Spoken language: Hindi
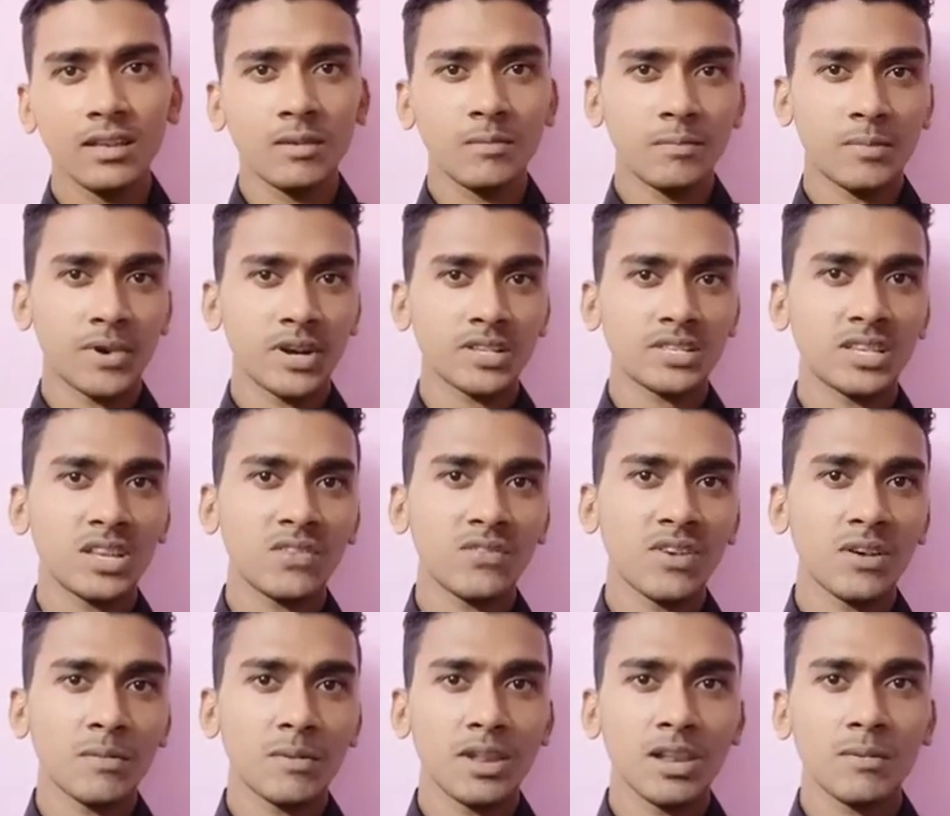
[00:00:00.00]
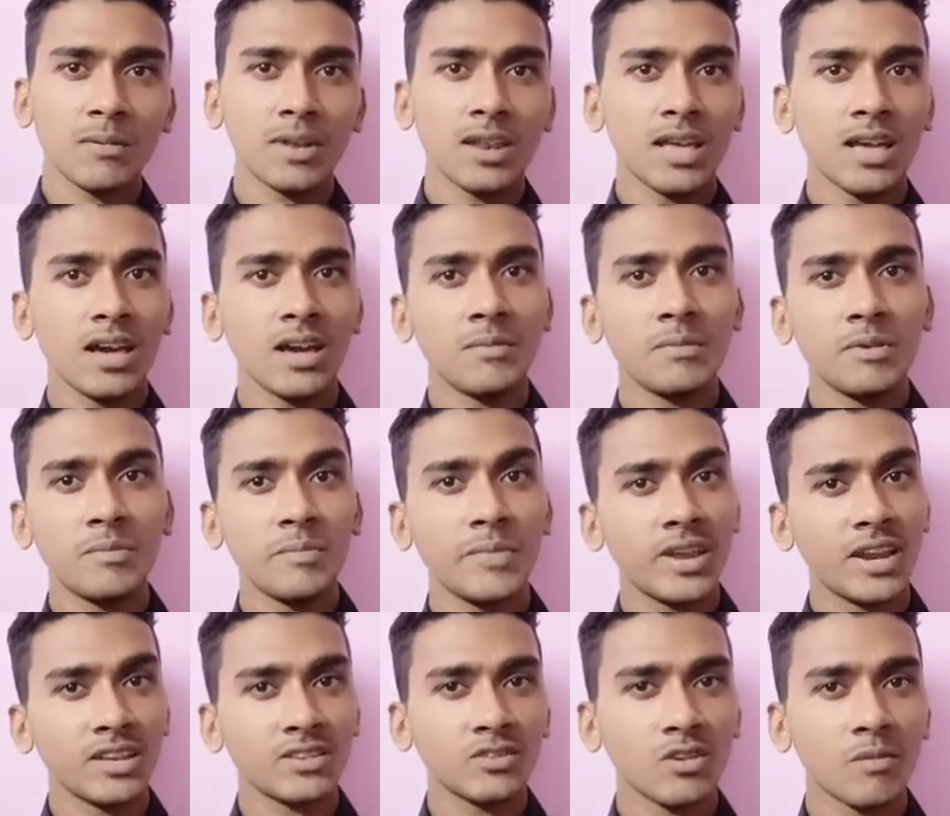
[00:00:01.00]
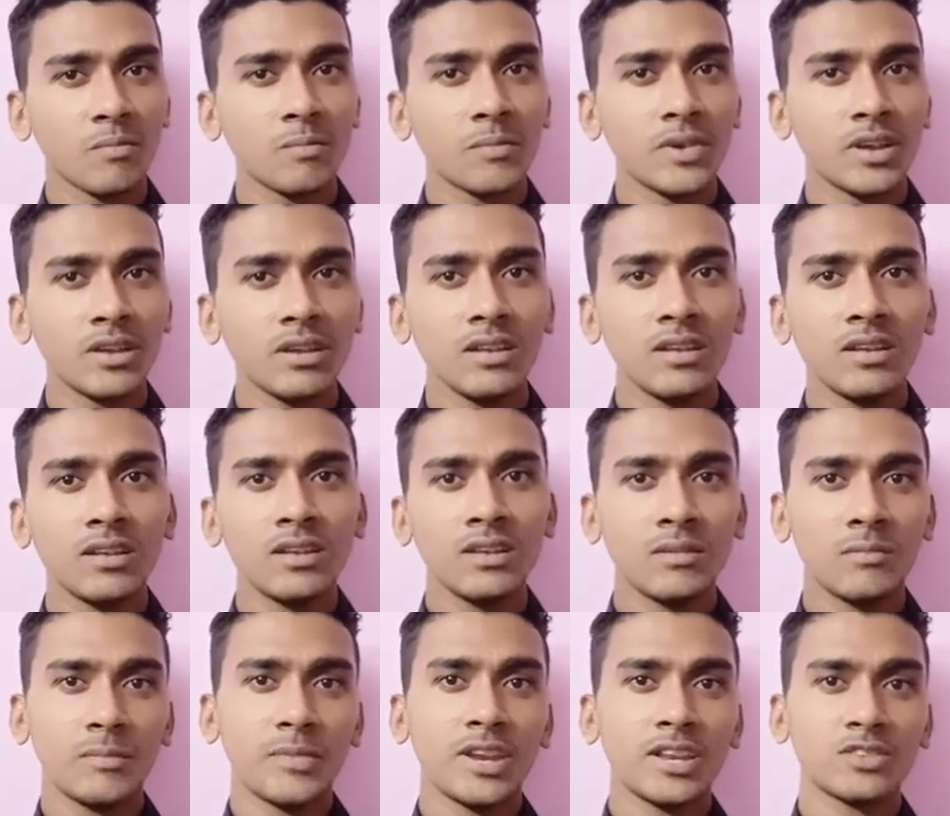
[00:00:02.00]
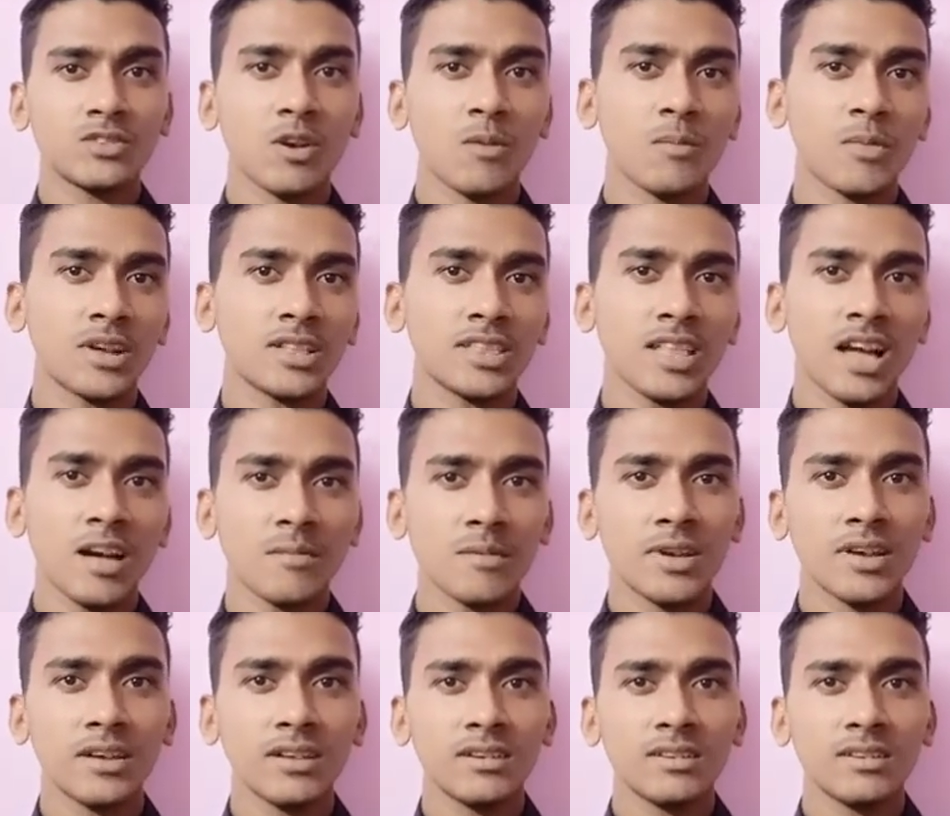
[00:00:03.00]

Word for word: पर सिर्फ अवेलेबल है अभी मेरे शॉप में मेरे शॉप का नाम है